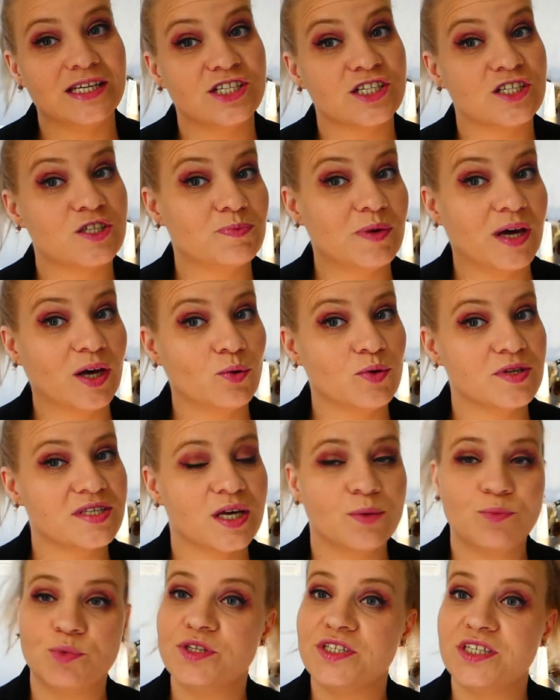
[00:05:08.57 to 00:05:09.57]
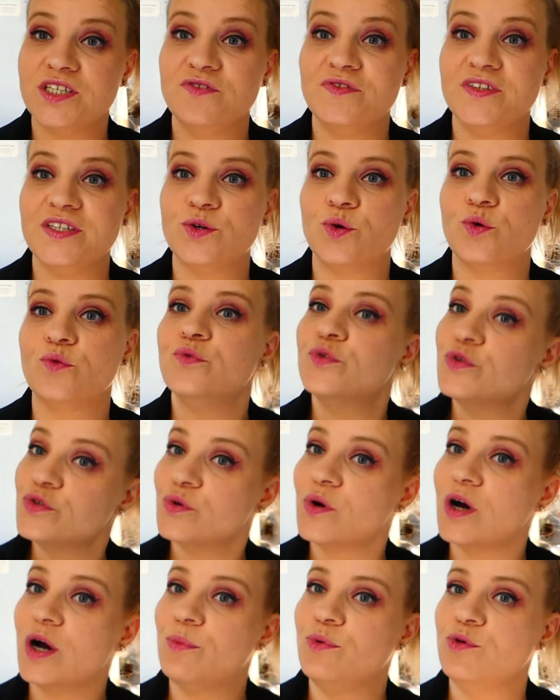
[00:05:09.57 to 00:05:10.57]
J'espère que cette petite vidéo vous
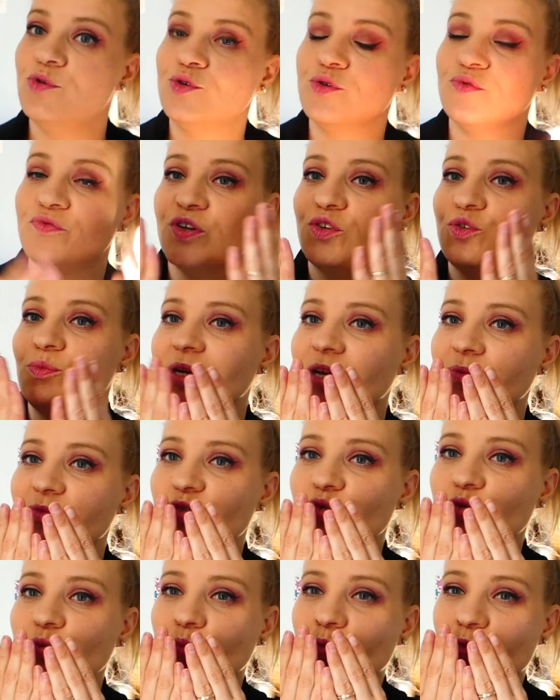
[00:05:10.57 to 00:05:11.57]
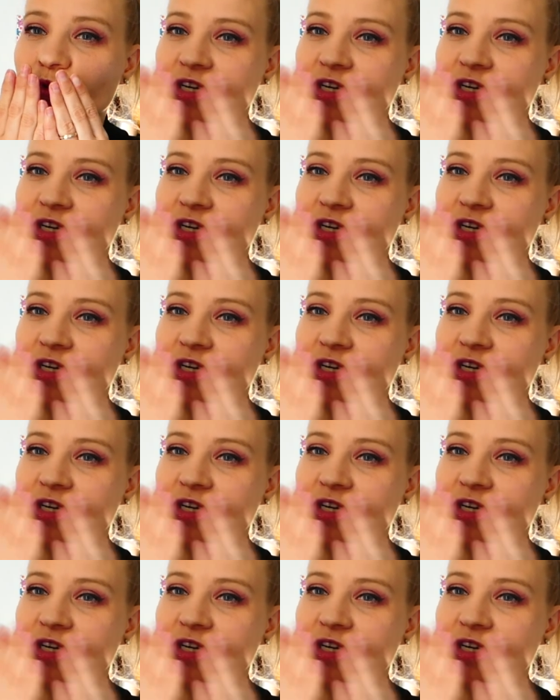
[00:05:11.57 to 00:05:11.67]
aura plu. Je vous fais tout plein de bisous.